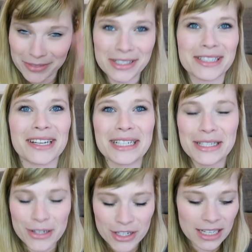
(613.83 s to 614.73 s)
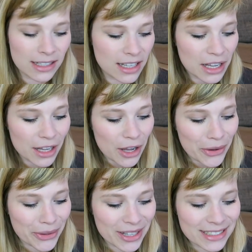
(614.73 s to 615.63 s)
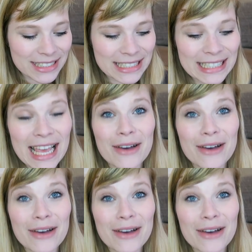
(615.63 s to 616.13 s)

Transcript: Vielen Dank an dieser Stelle. Und äh,